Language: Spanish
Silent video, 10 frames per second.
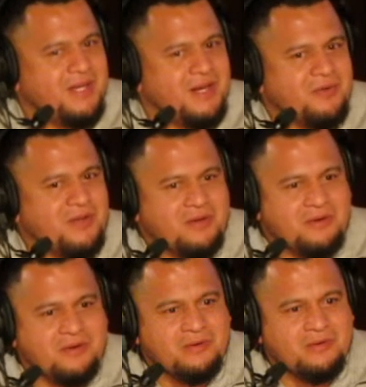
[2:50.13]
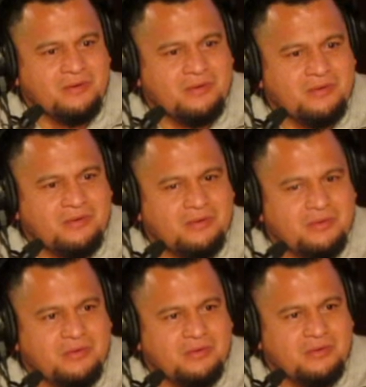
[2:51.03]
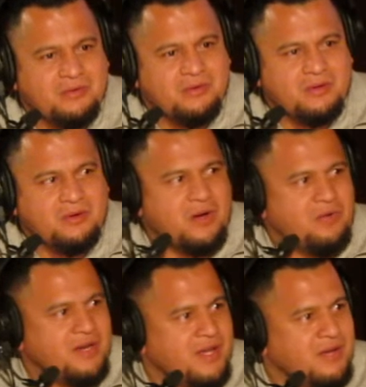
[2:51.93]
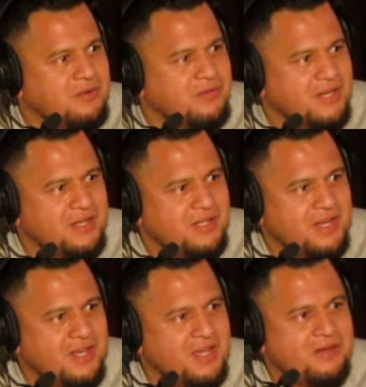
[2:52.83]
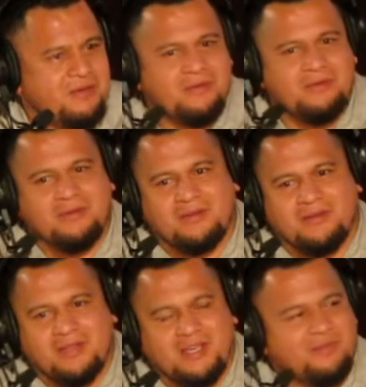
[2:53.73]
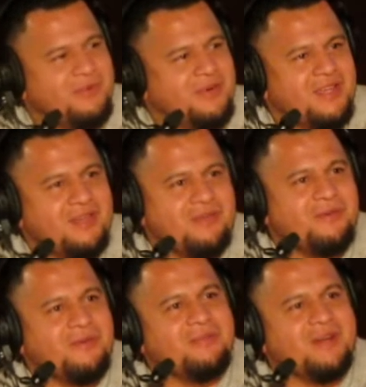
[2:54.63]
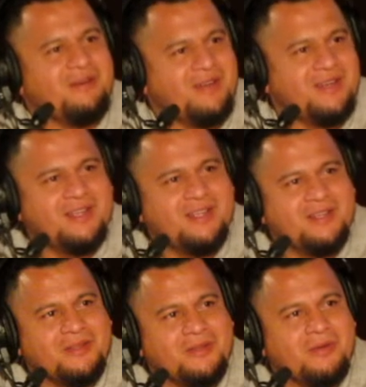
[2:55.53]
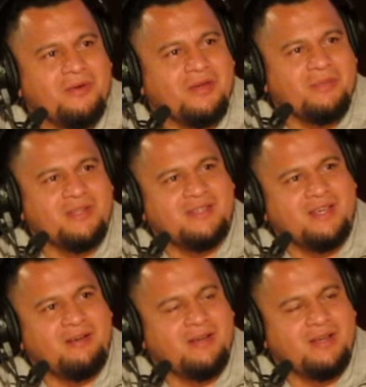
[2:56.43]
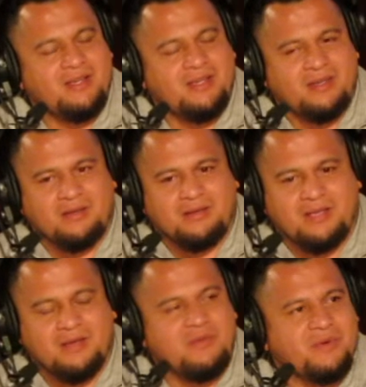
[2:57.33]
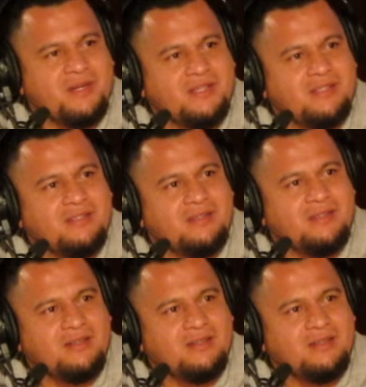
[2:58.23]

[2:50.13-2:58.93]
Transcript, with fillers: el único o la única excusa que tienen ellos es porque yo informaba todo lo que pasaba en, en mi país.